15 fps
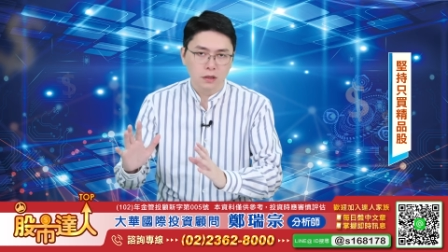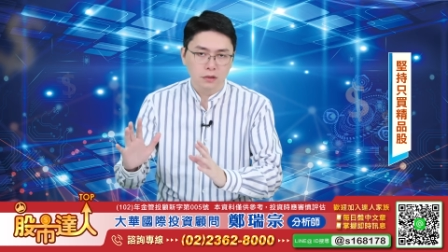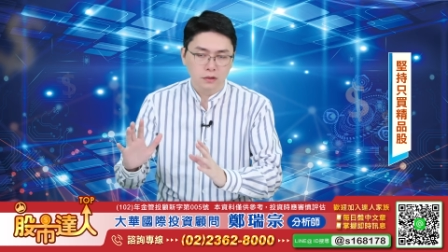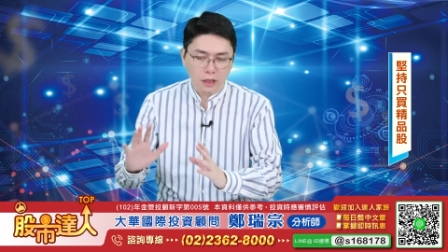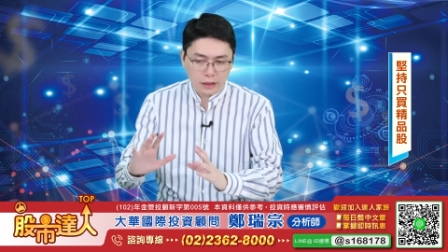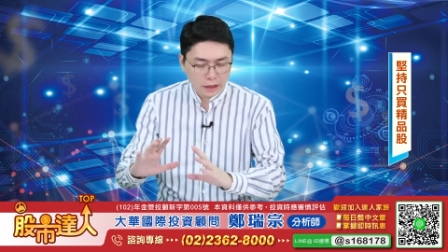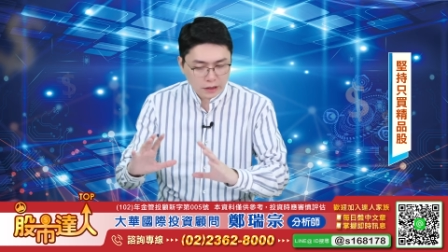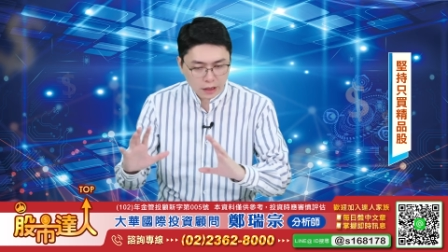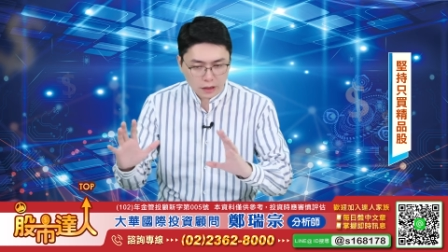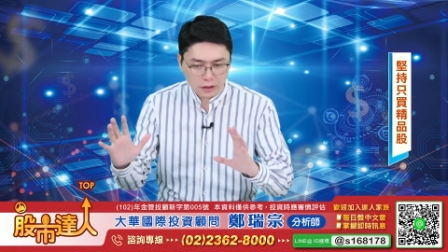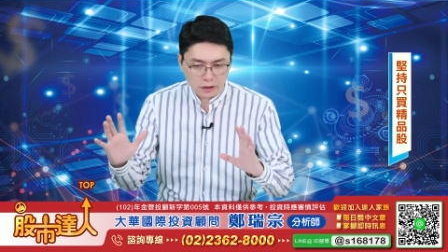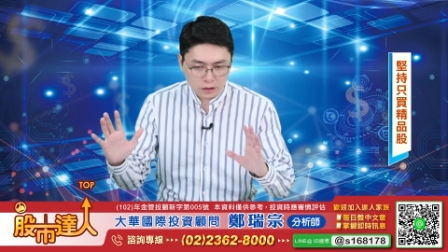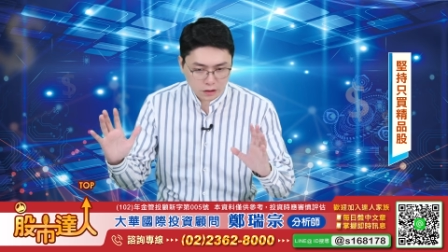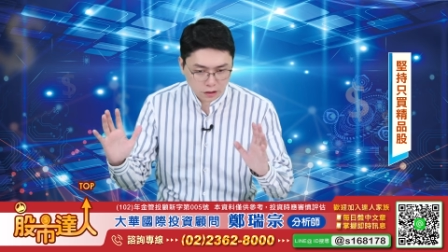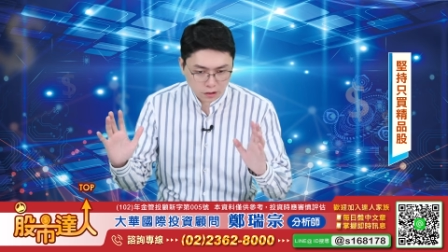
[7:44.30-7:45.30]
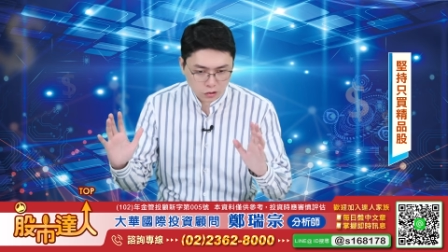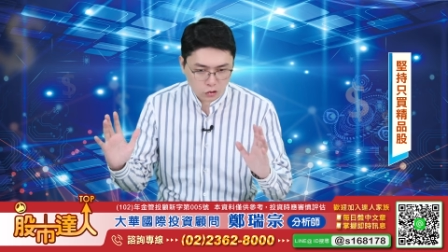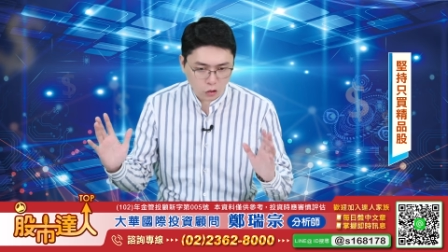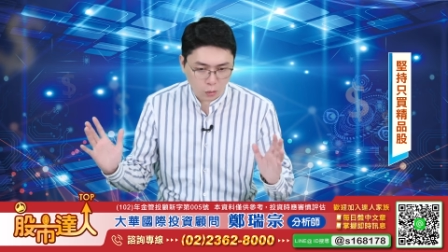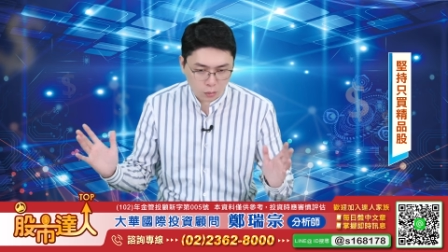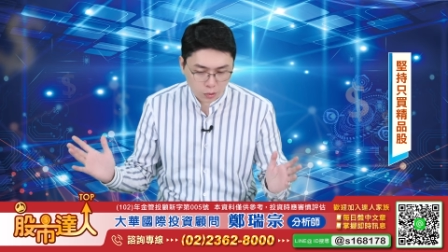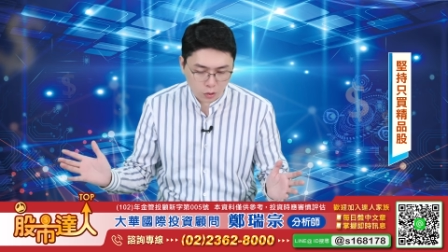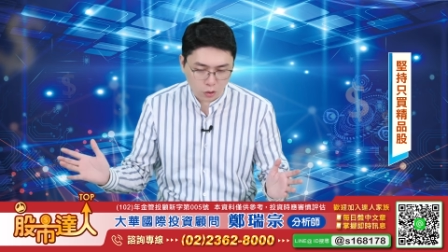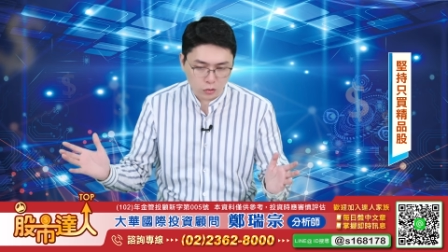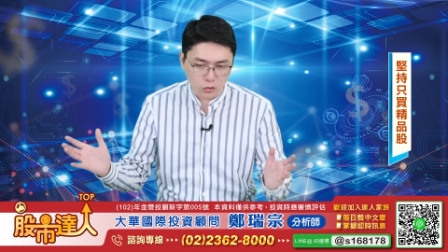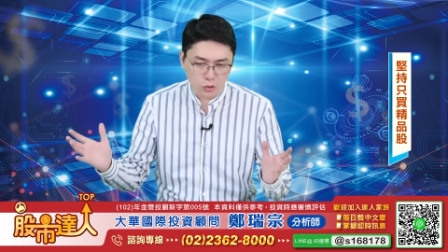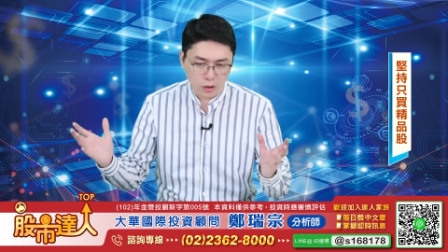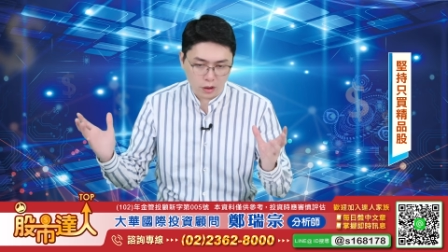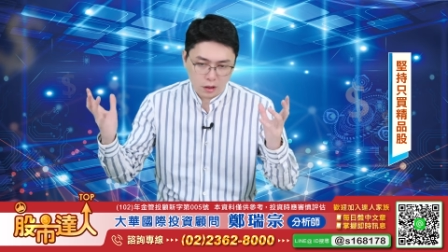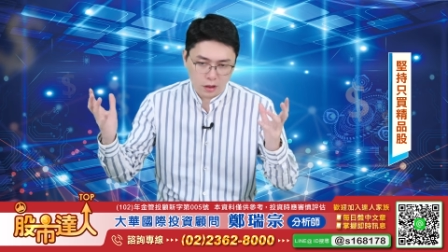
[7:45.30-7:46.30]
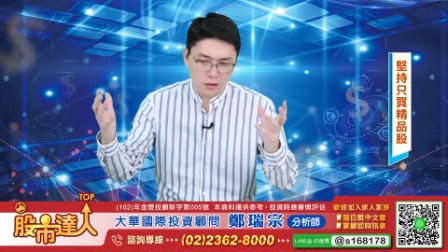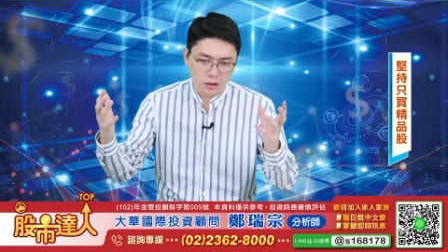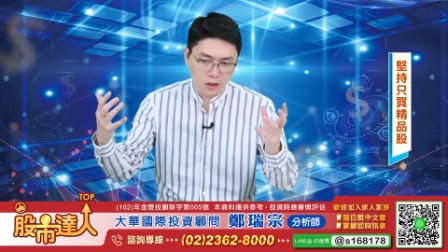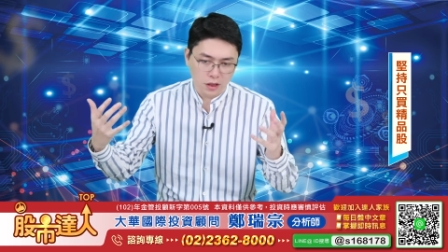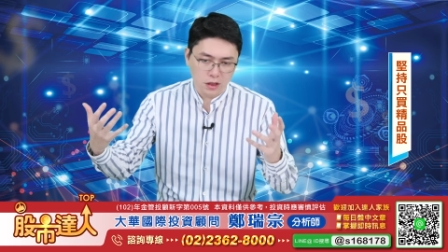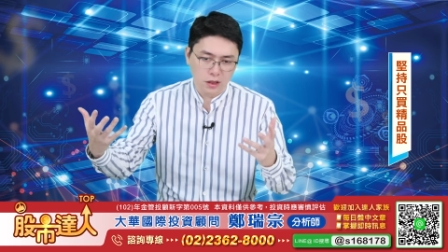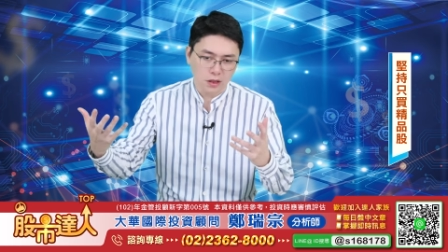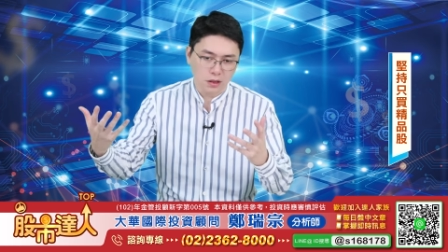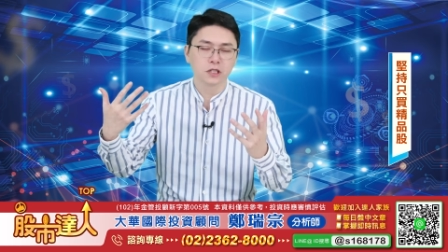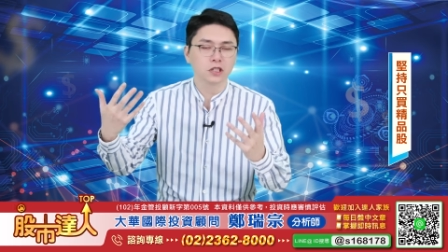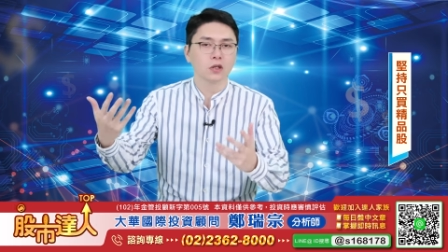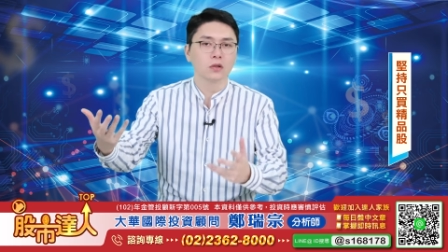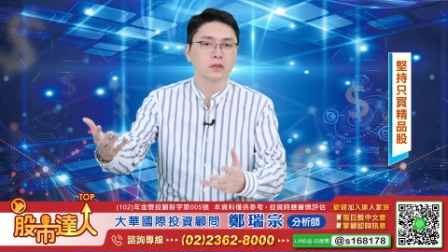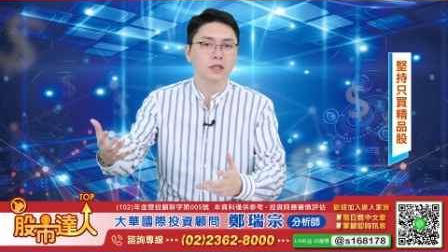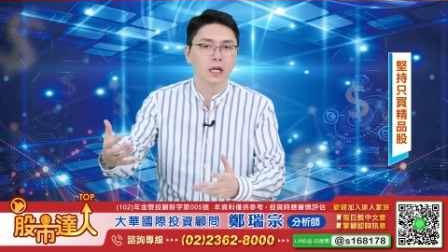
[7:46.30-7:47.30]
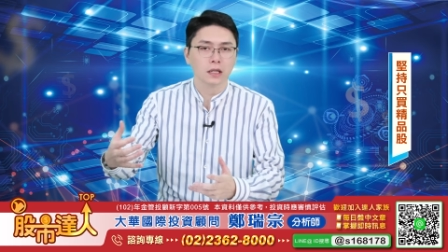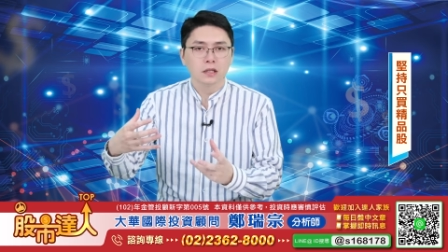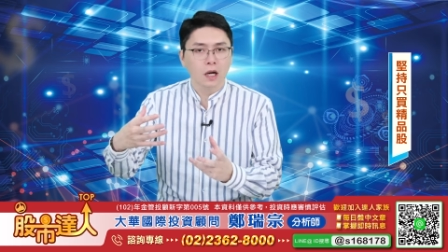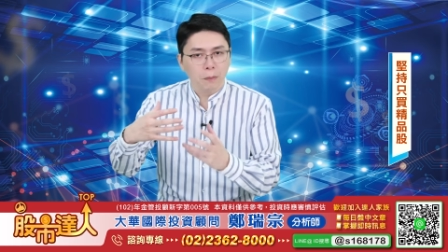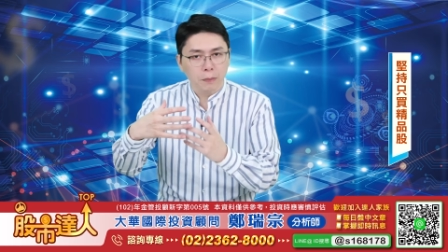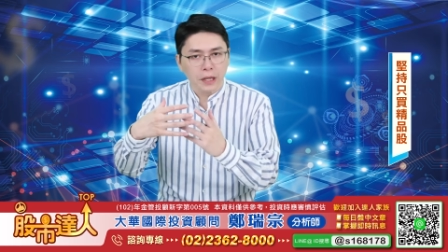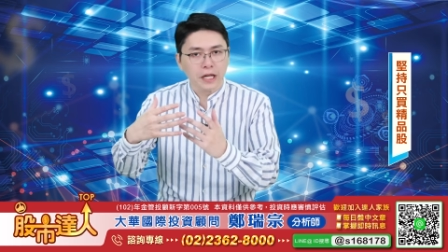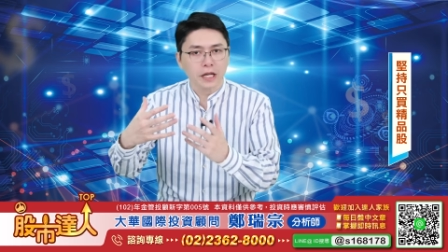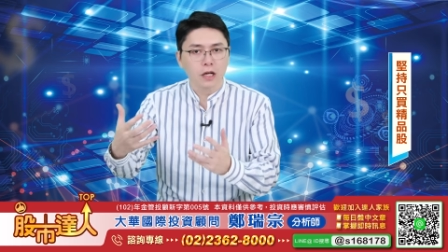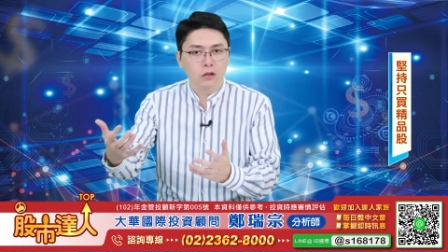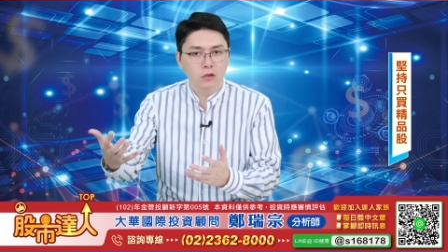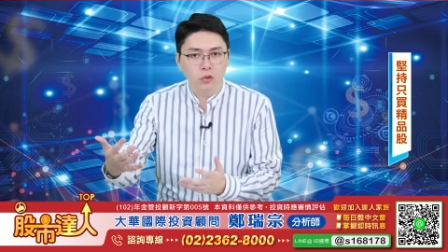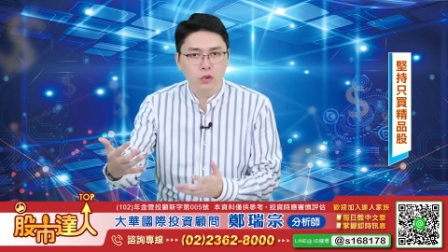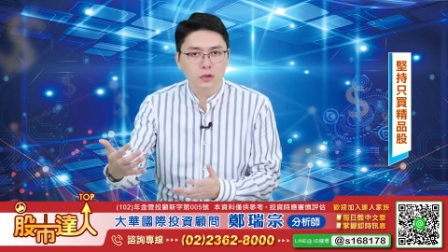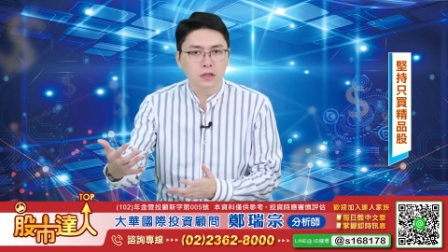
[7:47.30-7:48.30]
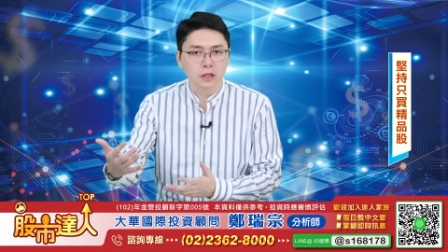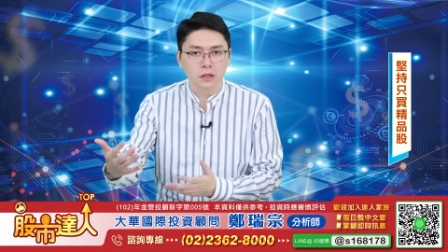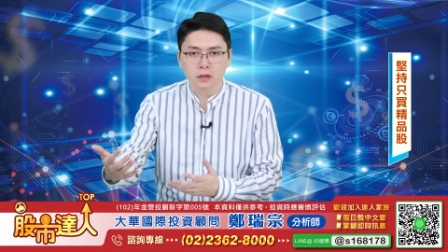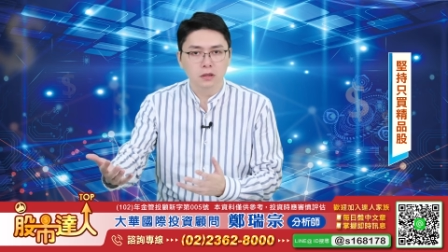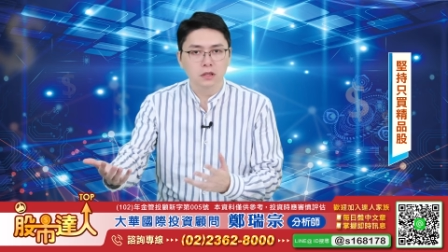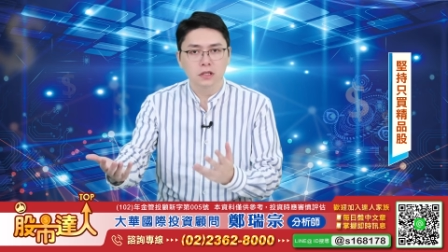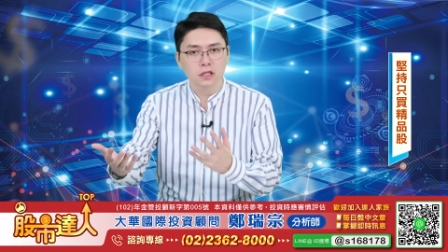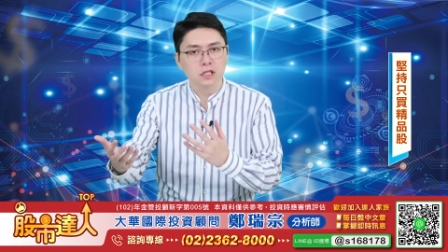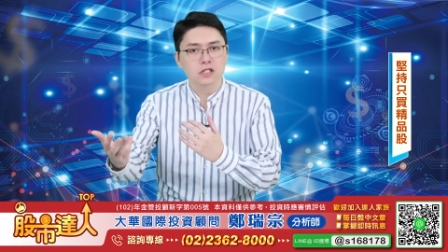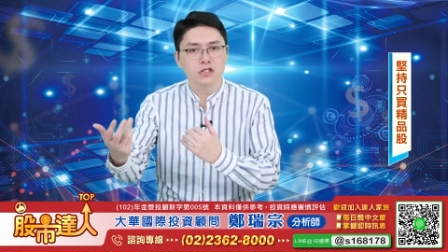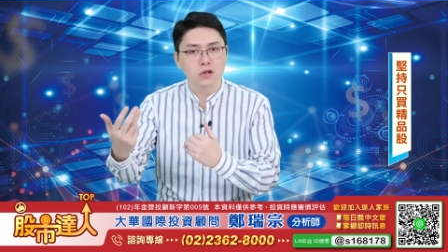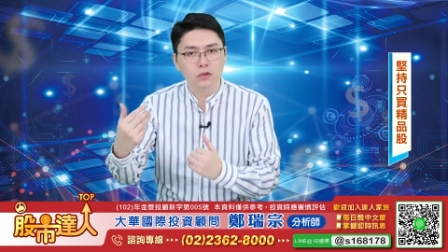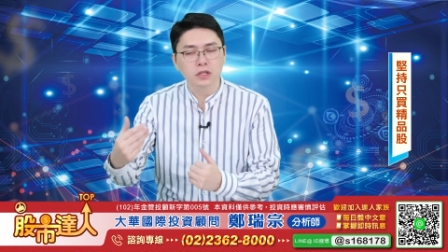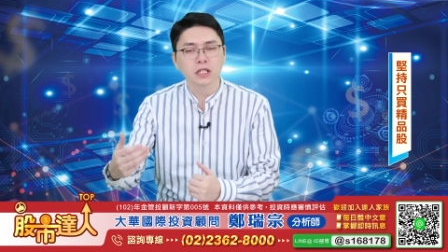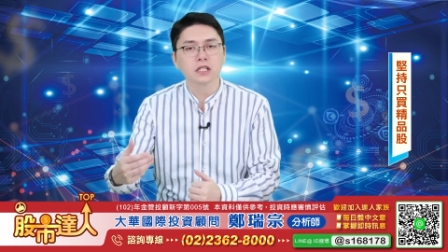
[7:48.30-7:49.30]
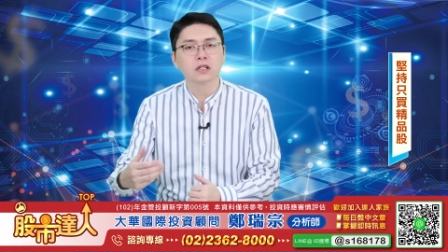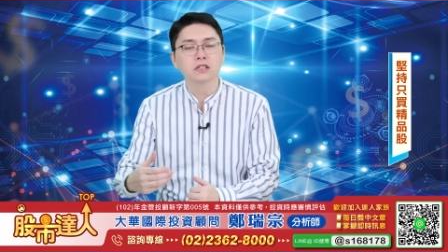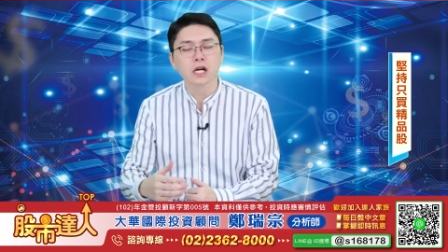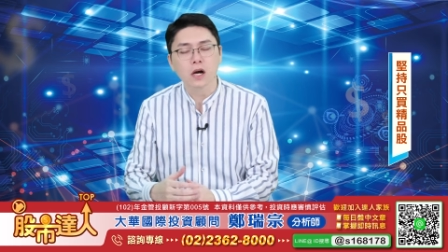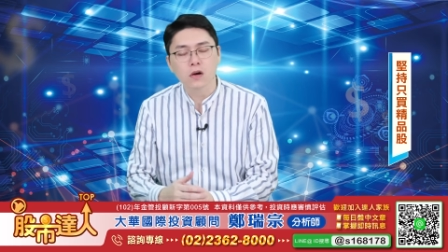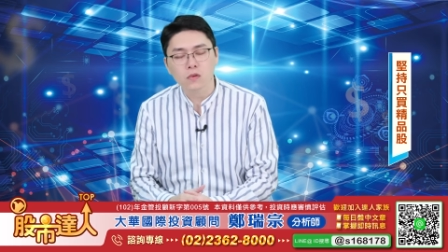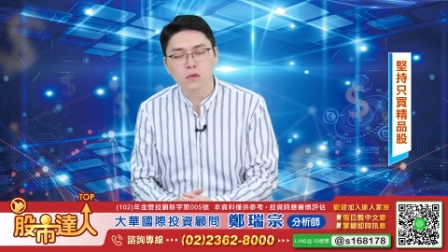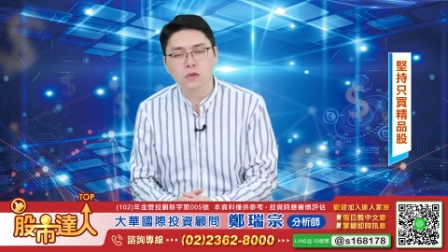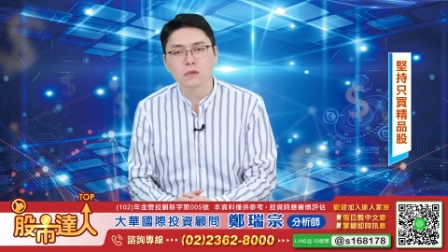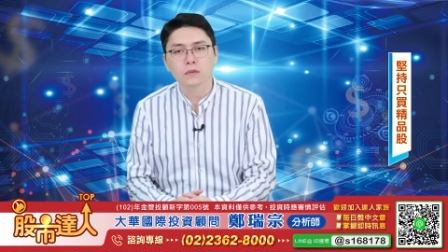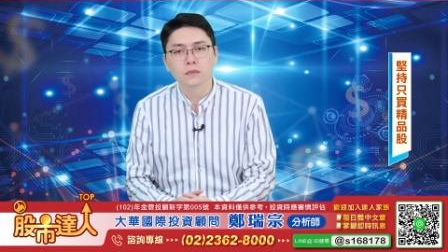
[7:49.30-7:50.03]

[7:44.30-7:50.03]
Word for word: 大家产能其实都不够，所以啊，这些系统厂要备料的过程，一定是优先要抢货。